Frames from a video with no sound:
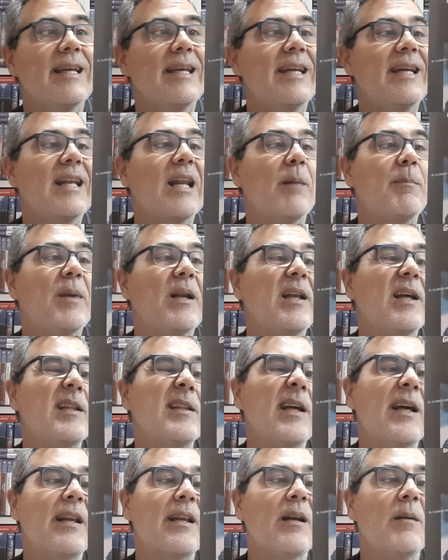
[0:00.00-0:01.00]
Y la peli
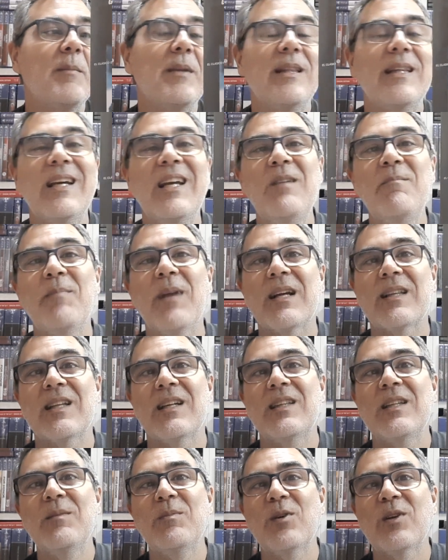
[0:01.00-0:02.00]
esta realmente es
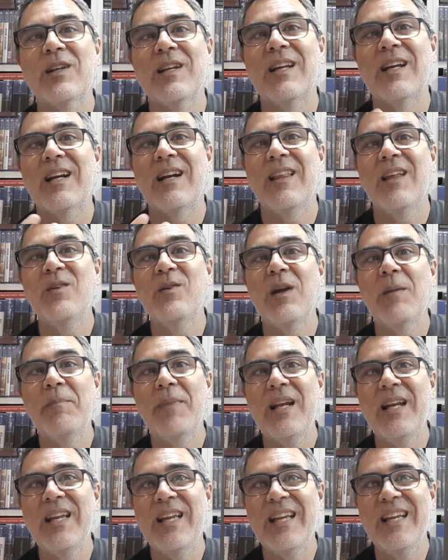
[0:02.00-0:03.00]
impactante porque en realidad es una
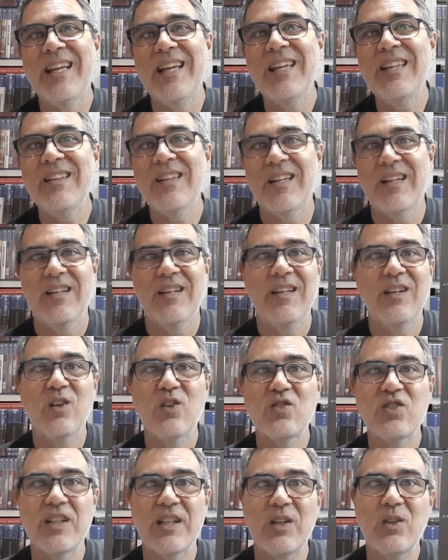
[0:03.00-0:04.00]
peli indie y
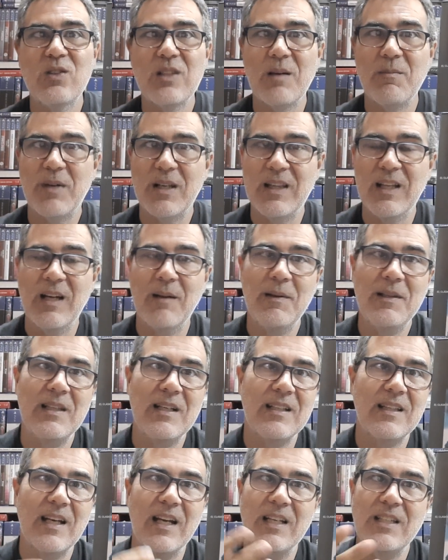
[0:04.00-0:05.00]
no se nota
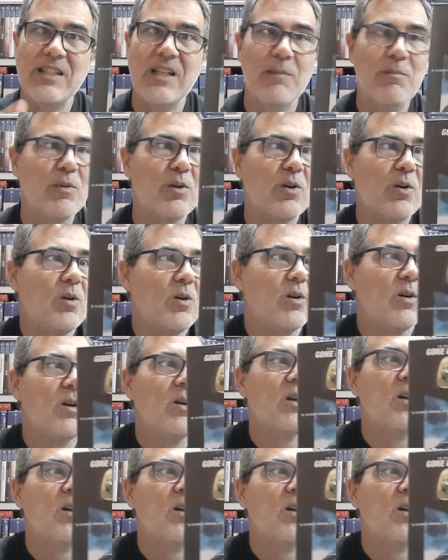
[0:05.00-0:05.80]
prácticamente. Está hecha por,